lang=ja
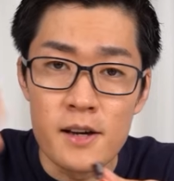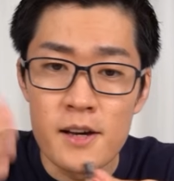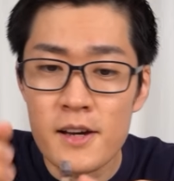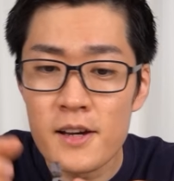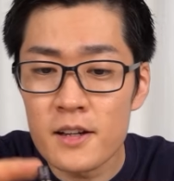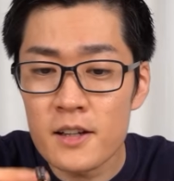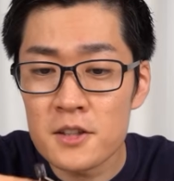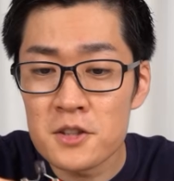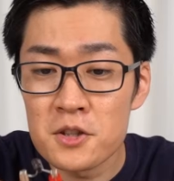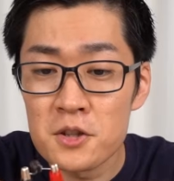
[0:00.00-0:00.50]

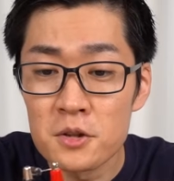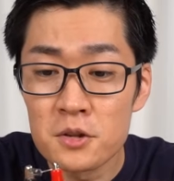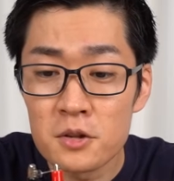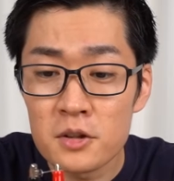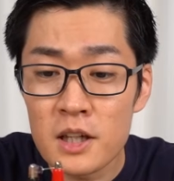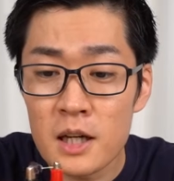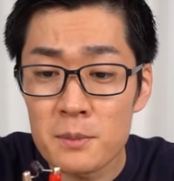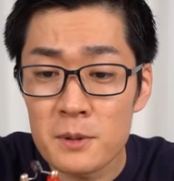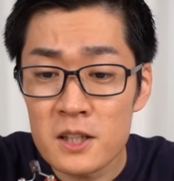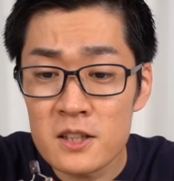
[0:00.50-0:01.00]
平滑用の
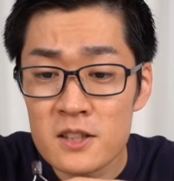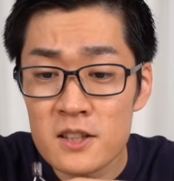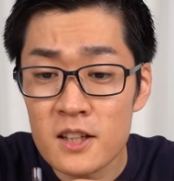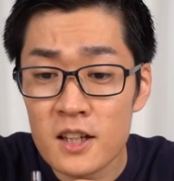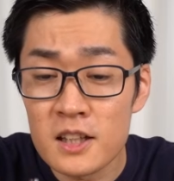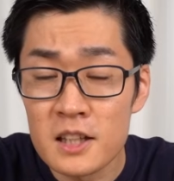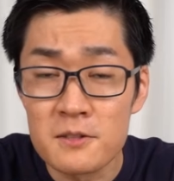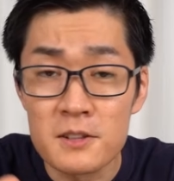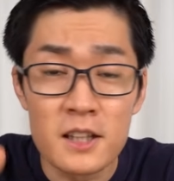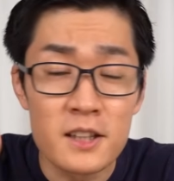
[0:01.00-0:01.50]

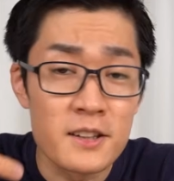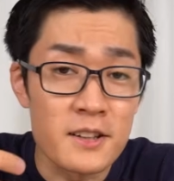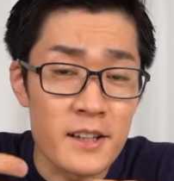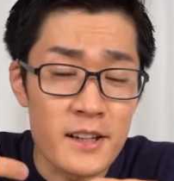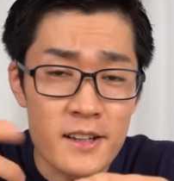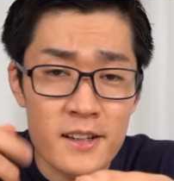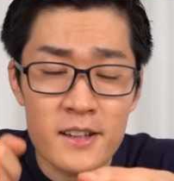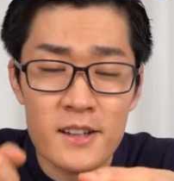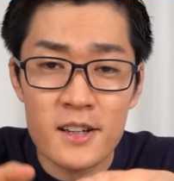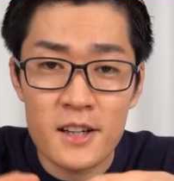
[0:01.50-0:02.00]
キャパシターには
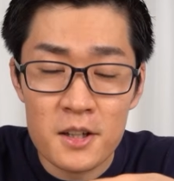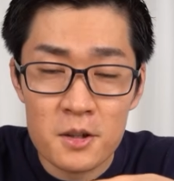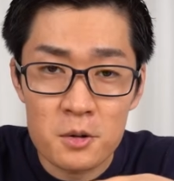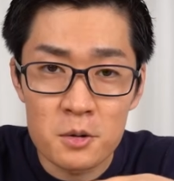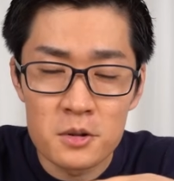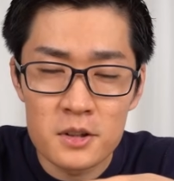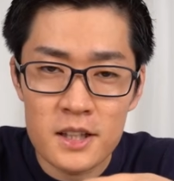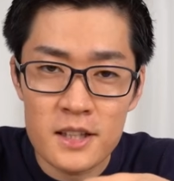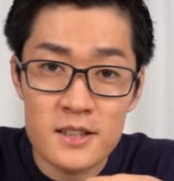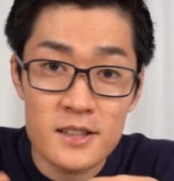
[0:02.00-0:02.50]
電解
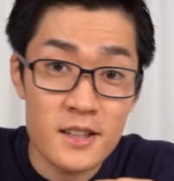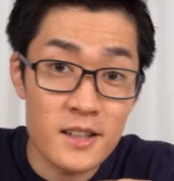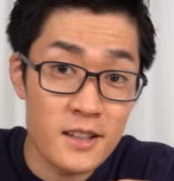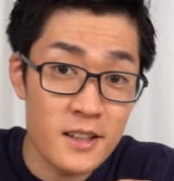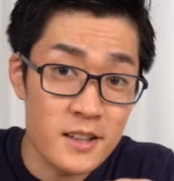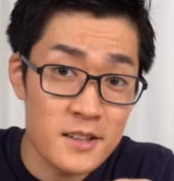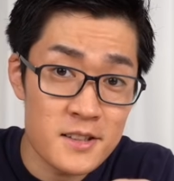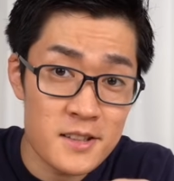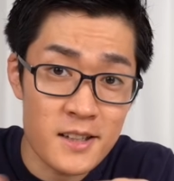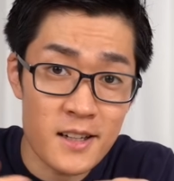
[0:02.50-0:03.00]
コンデンサー
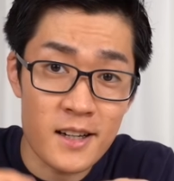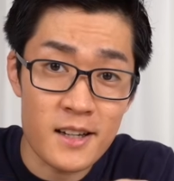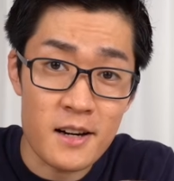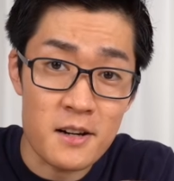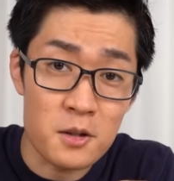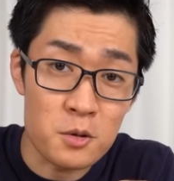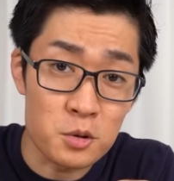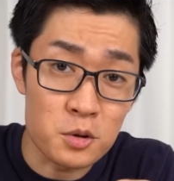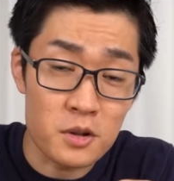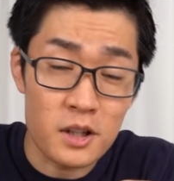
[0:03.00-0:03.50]
が使わ
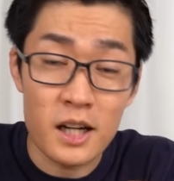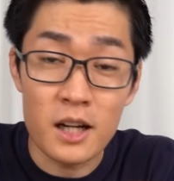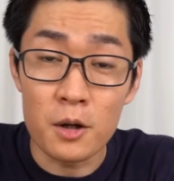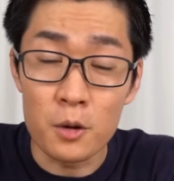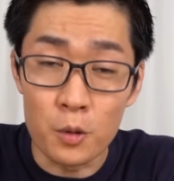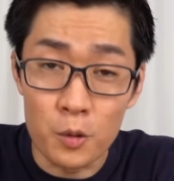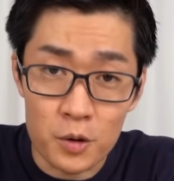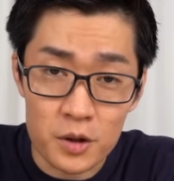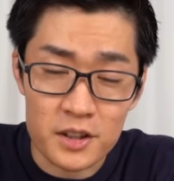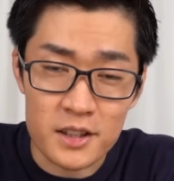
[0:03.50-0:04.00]
れること
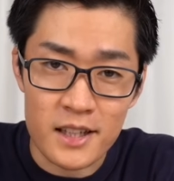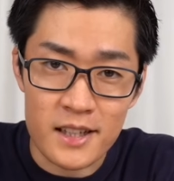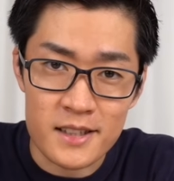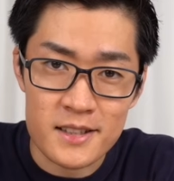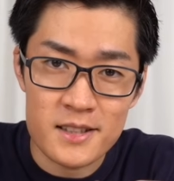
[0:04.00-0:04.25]
が多いで